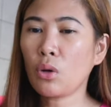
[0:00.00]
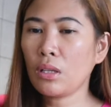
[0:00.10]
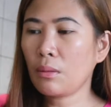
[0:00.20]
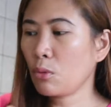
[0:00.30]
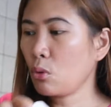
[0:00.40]
ko
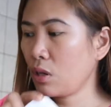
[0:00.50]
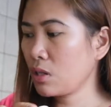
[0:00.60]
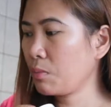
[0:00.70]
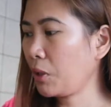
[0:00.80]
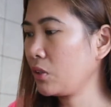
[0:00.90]
alam kung
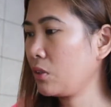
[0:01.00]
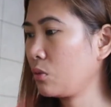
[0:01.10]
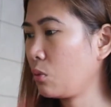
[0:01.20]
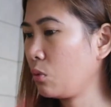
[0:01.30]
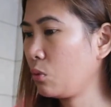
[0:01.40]
expired na
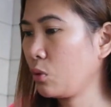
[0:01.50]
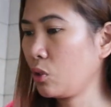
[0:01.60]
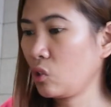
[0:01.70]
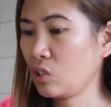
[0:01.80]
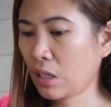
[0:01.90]
to or
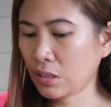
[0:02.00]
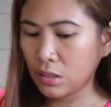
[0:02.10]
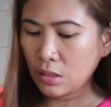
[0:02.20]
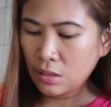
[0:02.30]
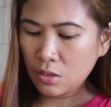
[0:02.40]
not.
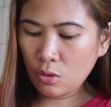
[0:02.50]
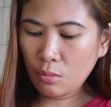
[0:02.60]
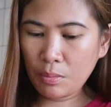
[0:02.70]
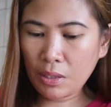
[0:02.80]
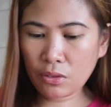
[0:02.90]
So,
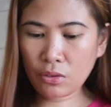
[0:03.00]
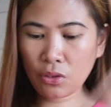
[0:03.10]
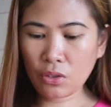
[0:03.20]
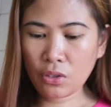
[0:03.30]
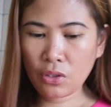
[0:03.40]
better